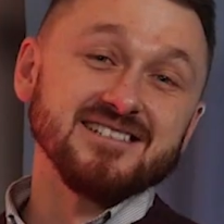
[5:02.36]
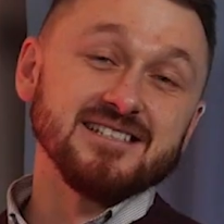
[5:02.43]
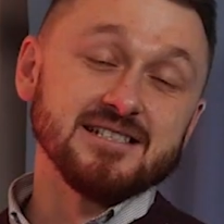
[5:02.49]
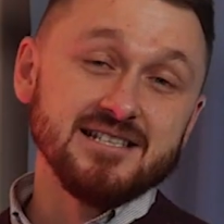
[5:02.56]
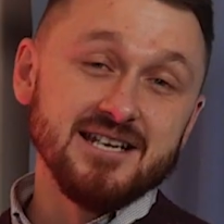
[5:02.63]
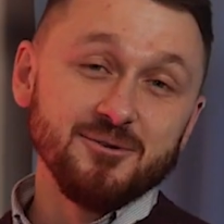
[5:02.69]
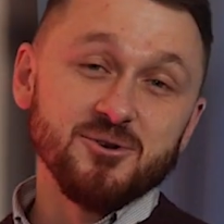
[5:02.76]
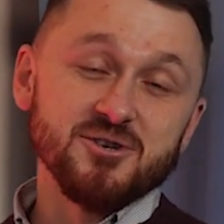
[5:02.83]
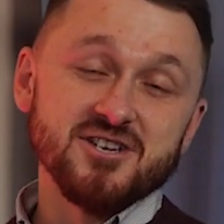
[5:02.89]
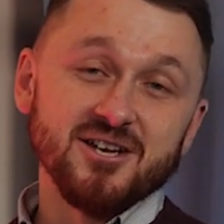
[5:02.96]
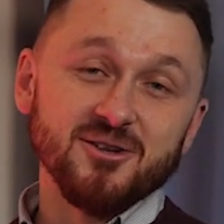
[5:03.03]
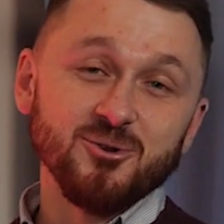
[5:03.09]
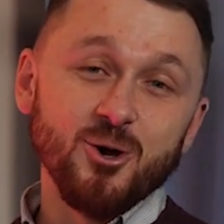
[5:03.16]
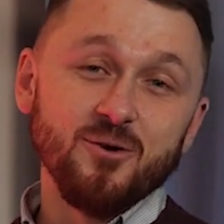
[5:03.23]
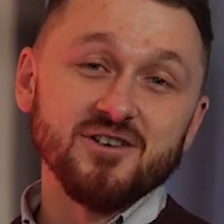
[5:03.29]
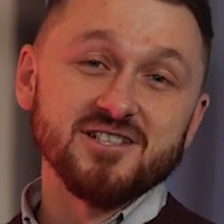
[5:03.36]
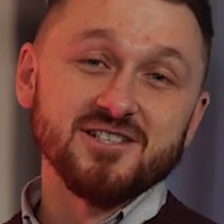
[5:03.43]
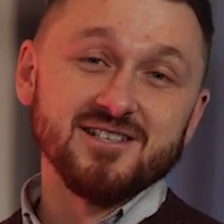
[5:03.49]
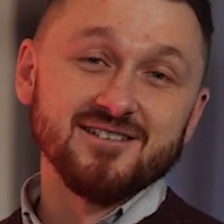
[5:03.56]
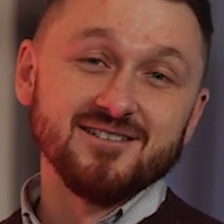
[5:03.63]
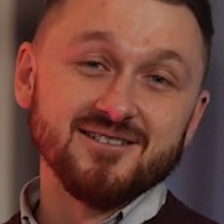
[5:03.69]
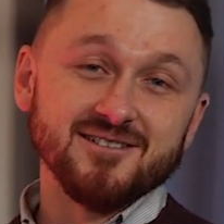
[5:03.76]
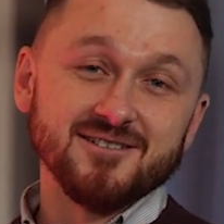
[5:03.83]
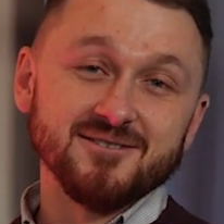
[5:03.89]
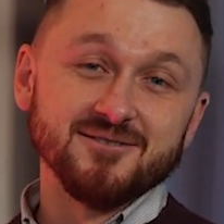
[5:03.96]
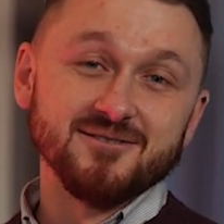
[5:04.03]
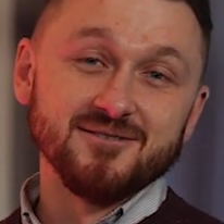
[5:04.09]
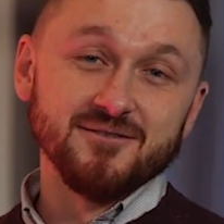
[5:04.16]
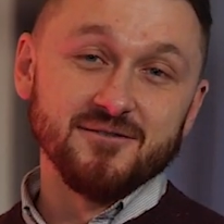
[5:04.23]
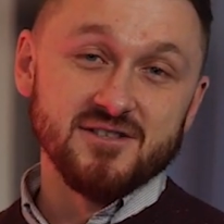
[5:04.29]
Следующая новость
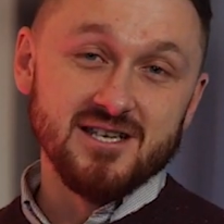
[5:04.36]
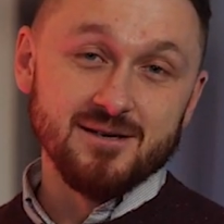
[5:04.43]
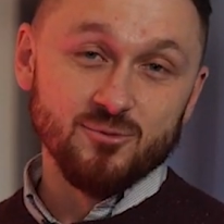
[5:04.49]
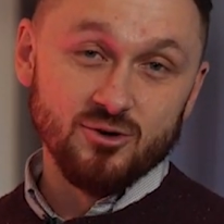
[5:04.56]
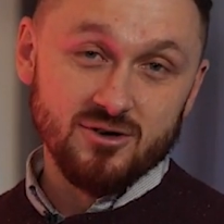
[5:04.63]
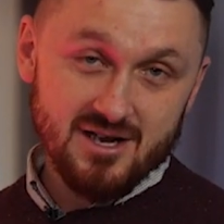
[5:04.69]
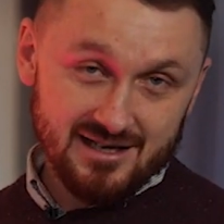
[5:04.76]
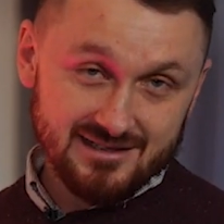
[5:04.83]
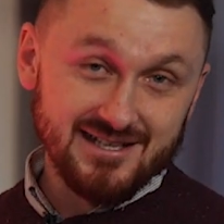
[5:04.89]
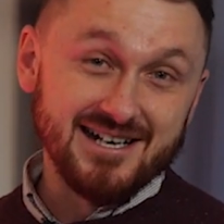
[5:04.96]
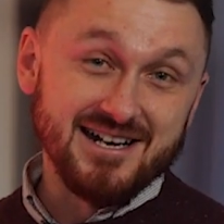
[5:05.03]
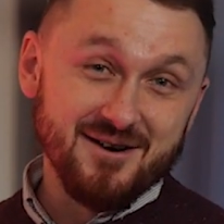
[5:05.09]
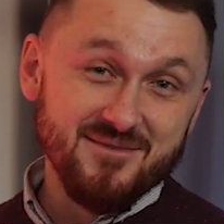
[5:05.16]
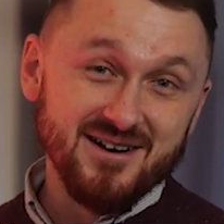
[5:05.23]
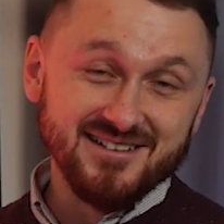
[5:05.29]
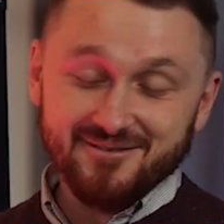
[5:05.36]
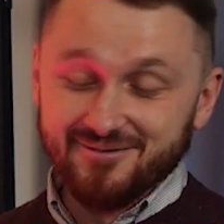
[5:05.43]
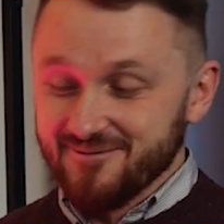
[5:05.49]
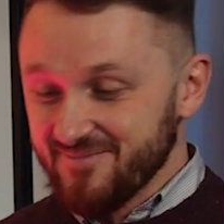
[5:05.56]
э, в тему наркоманов.